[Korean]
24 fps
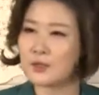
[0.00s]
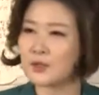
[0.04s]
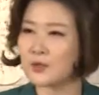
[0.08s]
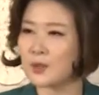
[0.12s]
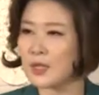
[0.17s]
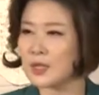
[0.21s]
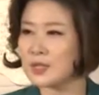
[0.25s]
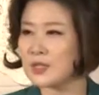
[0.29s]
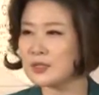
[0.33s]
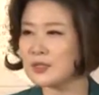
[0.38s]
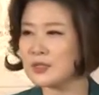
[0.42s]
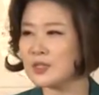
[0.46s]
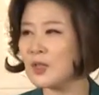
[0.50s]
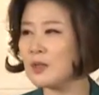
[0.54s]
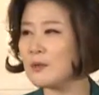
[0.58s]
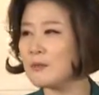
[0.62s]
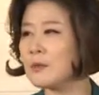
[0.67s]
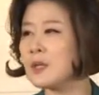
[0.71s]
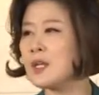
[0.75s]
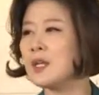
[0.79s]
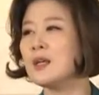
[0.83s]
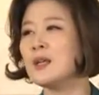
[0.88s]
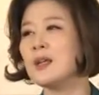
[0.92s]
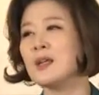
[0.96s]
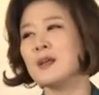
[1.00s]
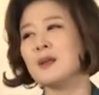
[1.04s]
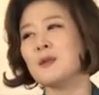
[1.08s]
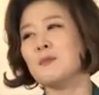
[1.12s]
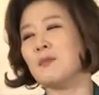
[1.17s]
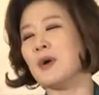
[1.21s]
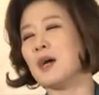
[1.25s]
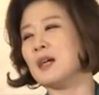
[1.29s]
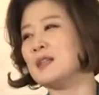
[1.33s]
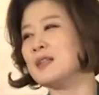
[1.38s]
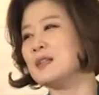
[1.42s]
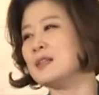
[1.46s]
중에는 그런
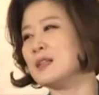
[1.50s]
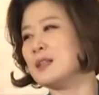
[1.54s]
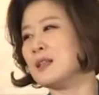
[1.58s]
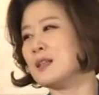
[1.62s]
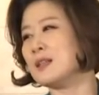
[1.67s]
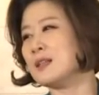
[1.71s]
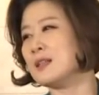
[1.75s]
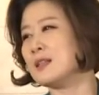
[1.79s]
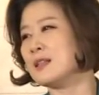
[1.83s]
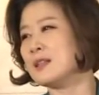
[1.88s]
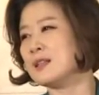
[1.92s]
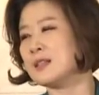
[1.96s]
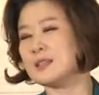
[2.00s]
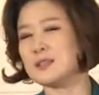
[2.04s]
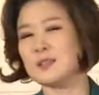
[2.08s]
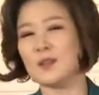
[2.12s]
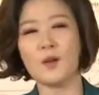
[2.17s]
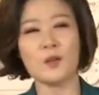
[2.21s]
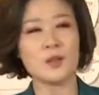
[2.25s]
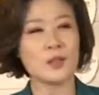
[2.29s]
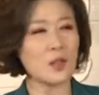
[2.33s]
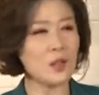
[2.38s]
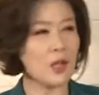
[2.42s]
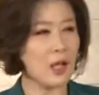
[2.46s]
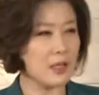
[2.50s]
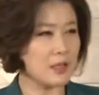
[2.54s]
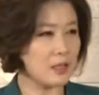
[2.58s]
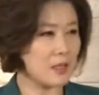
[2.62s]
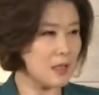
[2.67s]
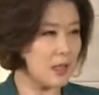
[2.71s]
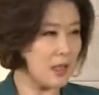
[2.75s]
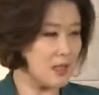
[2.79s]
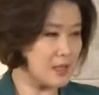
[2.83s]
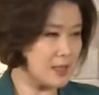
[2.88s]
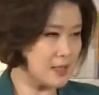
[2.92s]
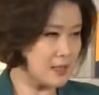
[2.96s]
말은 써서는 안
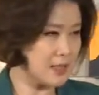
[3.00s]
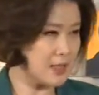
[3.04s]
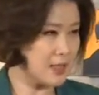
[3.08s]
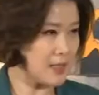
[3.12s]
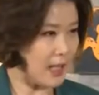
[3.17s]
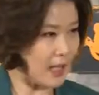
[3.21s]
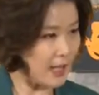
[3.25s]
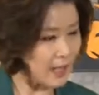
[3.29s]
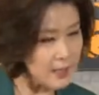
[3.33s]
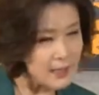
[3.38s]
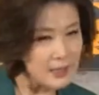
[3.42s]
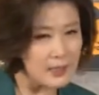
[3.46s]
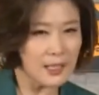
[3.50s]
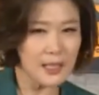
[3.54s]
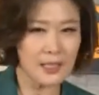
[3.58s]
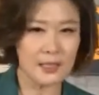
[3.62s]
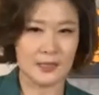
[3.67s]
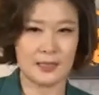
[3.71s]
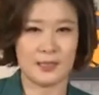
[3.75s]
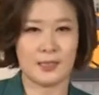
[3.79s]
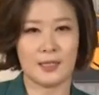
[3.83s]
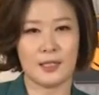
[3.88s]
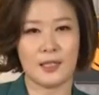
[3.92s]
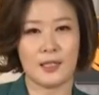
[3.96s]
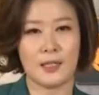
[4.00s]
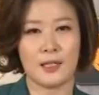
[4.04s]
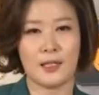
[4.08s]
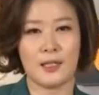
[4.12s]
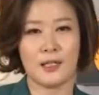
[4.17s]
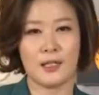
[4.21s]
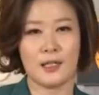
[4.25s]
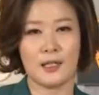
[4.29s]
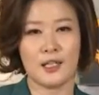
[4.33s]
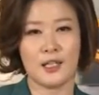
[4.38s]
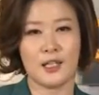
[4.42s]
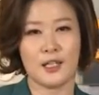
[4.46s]
된다. 지양을 해야 된다.
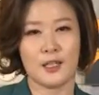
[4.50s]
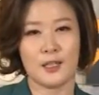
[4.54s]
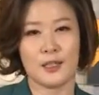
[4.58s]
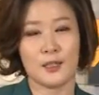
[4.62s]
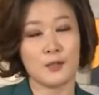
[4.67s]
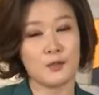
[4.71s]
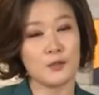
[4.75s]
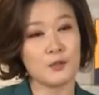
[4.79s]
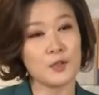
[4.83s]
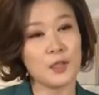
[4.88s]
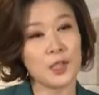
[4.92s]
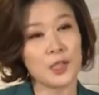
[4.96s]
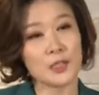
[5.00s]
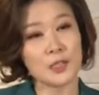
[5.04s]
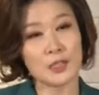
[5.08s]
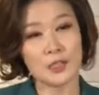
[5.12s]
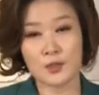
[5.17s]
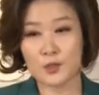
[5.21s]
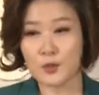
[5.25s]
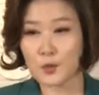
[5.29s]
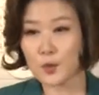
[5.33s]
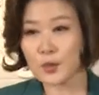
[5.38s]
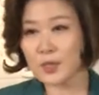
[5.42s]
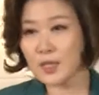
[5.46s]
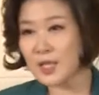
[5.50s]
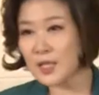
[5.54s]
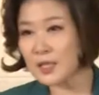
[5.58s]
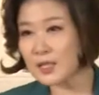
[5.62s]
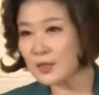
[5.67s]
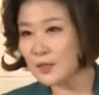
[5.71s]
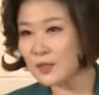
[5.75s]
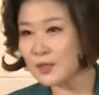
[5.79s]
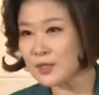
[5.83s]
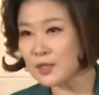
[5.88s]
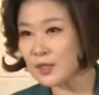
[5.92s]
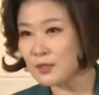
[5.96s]
우리한테는 손이라는
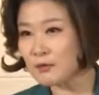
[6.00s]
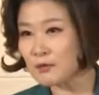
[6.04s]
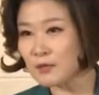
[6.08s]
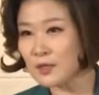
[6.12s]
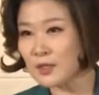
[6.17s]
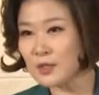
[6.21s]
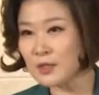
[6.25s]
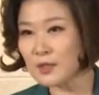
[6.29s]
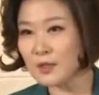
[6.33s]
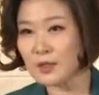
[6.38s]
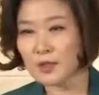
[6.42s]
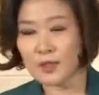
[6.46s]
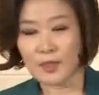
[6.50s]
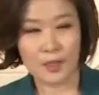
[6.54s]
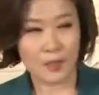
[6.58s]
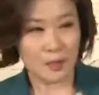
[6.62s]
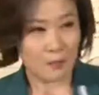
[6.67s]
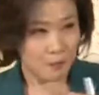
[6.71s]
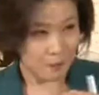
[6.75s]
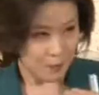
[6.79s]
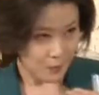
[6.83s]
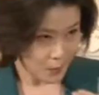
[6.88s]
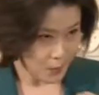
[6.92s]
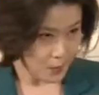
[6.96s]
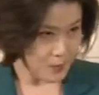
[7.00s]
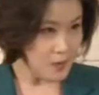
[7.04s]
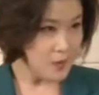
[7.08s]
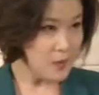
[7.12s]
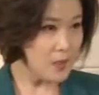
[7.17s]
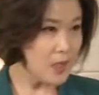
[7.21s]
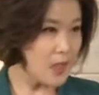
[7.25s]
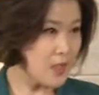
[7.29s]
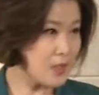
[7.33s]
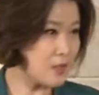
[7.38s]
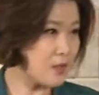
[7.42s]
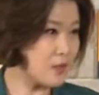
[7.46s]
것이 있고요.
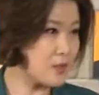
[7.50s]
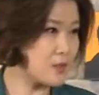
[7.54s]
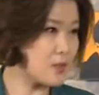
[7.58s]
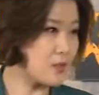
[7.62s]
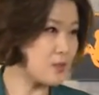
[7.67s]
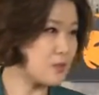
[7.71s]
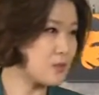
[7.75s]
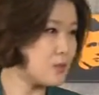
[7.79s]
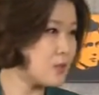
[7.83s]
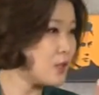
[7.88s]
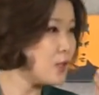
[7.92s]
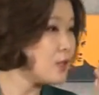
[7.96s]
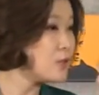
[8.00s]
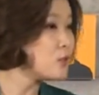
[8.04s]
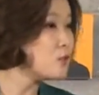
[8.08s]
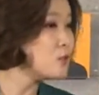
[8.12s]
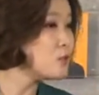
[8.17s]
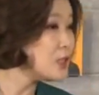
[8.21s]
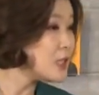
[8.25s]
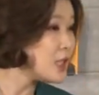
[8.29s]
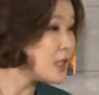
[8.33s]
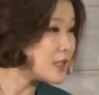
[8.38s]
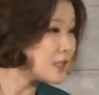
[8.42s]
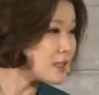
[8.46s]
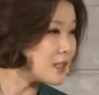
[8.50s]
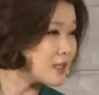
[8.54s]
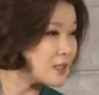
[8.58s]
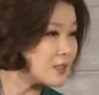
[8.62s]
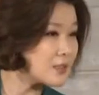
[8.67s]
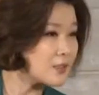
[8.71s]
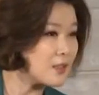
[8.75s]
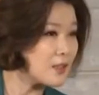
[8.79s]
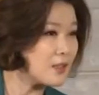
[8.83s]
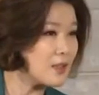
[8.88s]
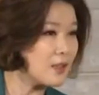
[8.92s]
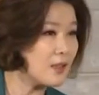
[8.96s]
표정이라는 것이 있고요. 눈이라는 게
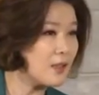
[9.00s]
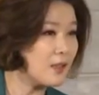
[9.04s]
있어요.